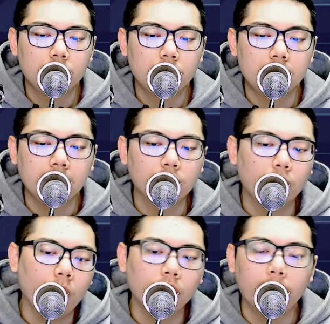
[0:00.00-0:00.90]
这个
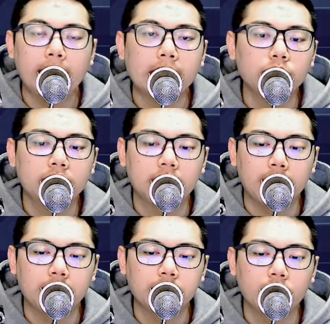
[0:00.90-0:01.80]
多空头排列加速指
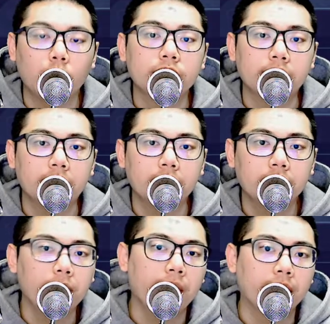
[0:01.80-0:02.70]
标是不是纠结了？
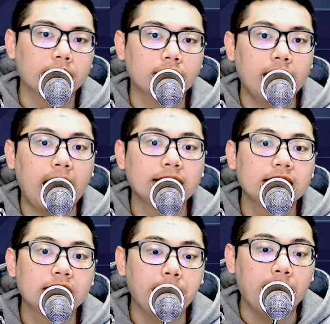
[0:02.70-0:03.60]
因为大概是
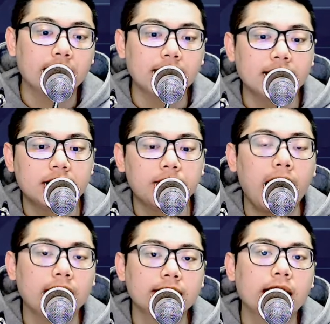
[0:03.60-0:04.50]
各半，三十四
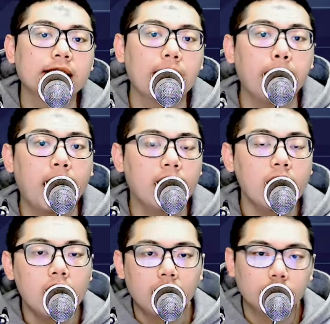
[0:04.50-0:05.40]
趴跟三十三趴，
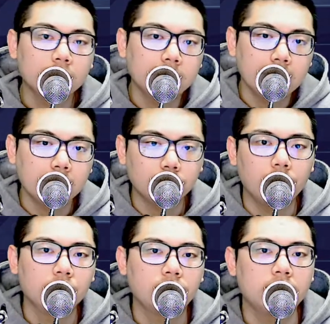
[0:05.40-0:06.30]
所以在这样的状
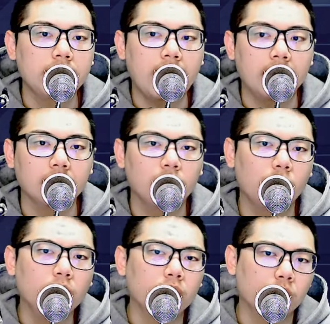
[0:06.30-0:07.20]
况之下，
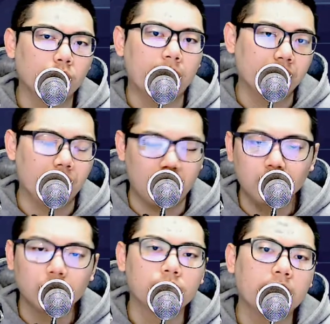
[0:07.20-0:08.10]
多头的股票有，
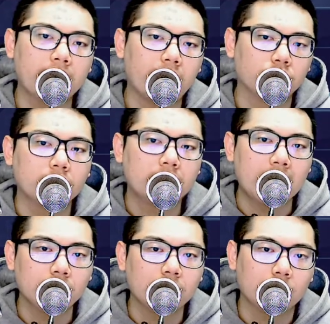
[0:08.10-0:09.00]
空头股票也有，所以现
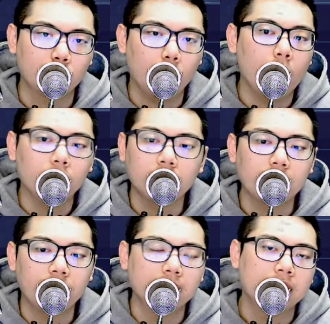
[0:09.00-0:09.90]
在就是一个多空交
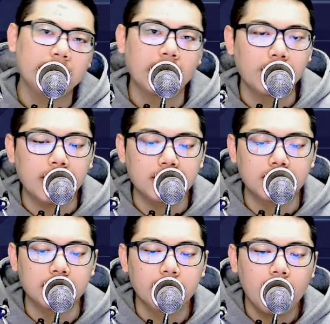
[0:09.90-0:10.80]
战非常激烈的位
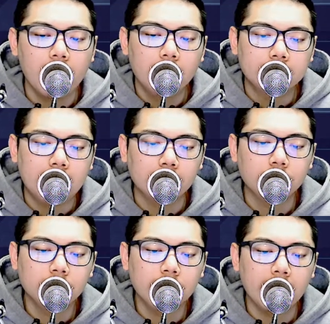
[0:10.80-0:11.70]
置。长
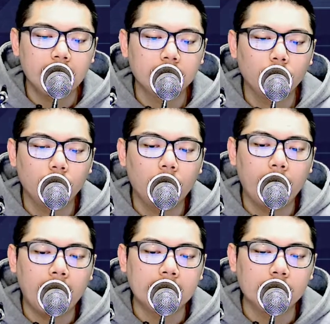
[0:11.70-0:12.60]
均线来看，多头
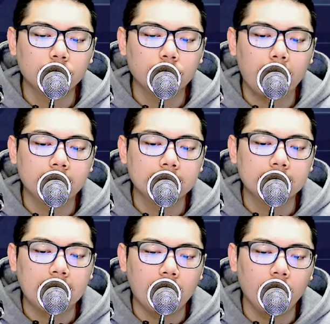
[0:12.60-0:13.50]
排加速慢慢
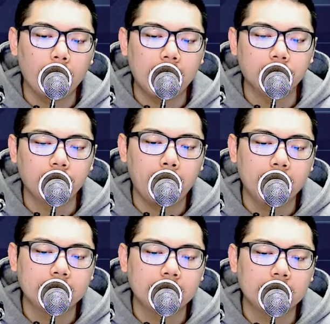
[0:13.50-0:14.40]
增加，空头排加速慢慢
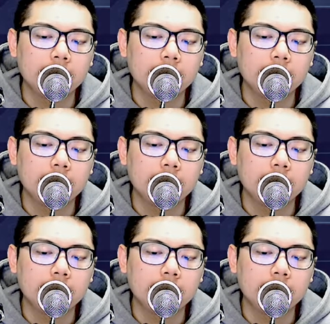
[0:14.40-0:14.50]
的减